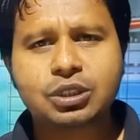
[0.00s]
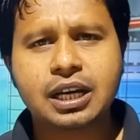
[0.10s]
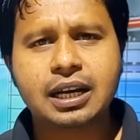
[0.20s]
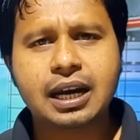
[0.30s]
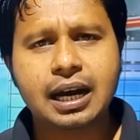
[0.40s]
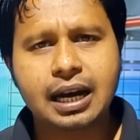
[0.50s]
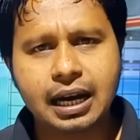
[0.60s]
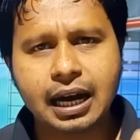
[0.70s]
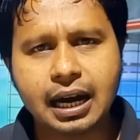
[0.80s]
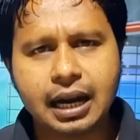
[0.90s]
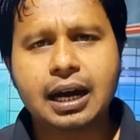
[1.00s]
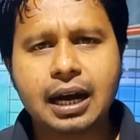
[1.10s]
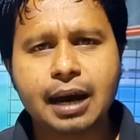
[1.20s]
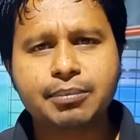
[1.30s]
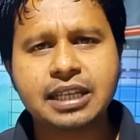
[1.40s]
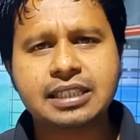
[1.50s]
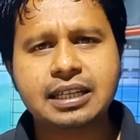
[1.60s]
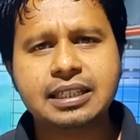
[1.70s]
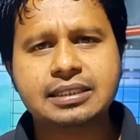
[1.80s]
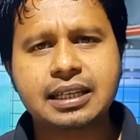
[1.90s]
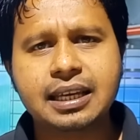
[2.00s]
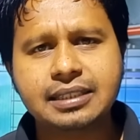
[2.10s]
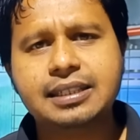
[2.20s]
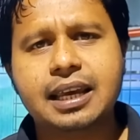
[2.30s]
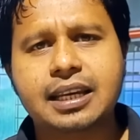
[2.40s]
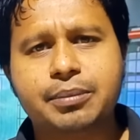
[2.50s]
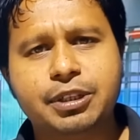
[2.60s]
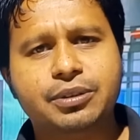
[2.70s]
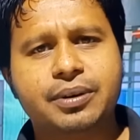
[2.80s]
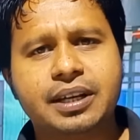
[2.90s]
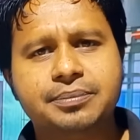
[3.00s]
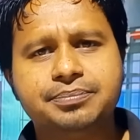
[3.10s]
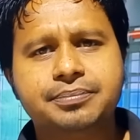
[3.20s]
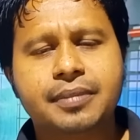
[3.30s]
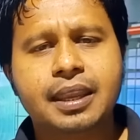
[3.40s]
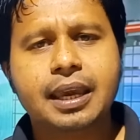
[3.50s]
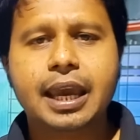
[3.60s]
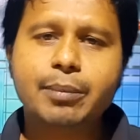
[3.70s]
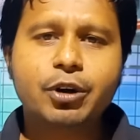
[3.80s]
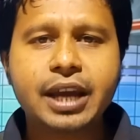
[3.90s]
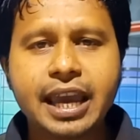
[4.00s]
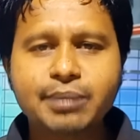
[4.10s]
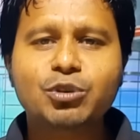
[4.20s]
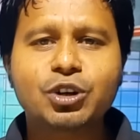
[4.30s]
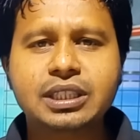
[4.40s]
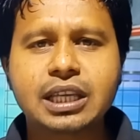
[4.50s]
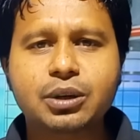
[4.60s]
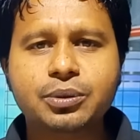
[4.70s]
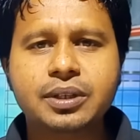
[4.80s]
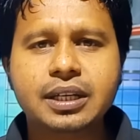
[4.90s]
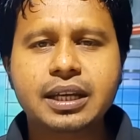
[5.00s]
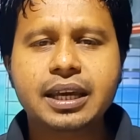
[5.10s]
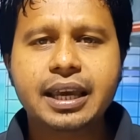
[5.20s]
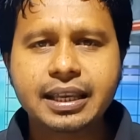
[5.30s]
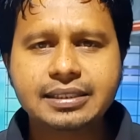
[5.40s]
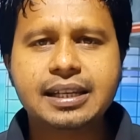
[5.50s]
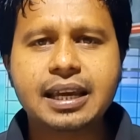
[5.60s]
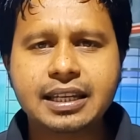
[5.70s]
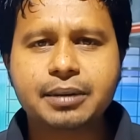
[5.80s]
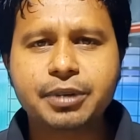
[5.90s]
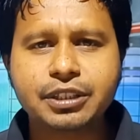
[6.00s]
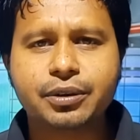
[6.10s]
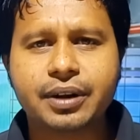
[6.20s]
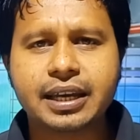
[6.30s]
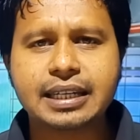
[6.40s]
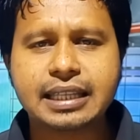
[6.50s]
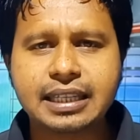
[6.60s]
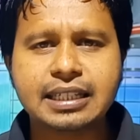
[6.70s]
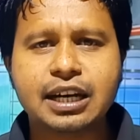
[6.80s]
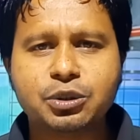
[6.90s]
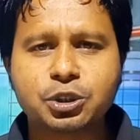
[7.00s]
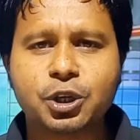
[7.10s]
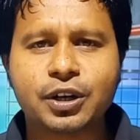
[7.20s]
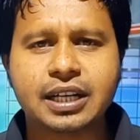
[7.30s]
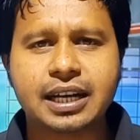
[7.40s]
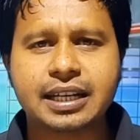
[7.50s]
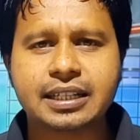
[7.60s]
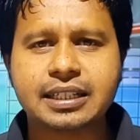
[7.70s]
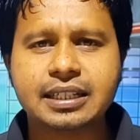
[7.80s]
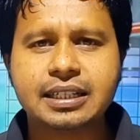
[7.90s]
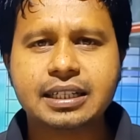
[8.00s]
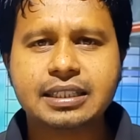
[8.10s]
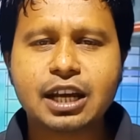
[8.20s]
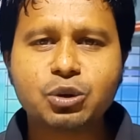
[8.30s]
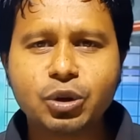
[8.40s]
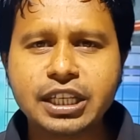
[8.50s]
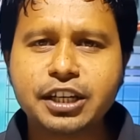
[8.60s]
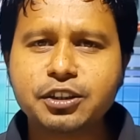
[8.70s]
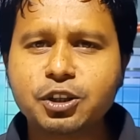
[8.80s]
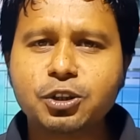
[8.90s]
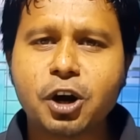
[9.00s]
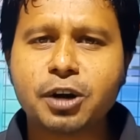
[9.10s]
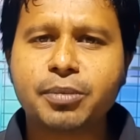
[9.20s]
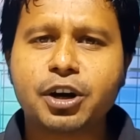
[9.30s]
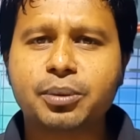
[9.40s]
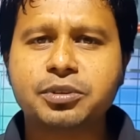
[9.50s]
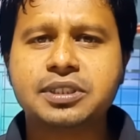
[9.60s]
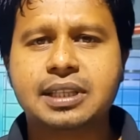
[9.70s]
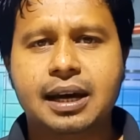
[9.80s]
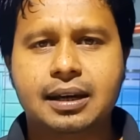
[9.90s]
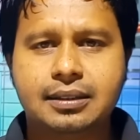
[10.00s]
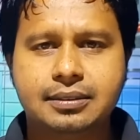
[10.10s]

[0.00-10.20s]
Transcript: যোদ্ধারা হামলা চালিয়েছে ইসরায়েলের ভিতরে এবং এই মুহূর্তেও ইসরায়েলের ভিতরে নেতানিয়াহু সরকারের তার গদি কিন্তু নড়বড় অবস্থা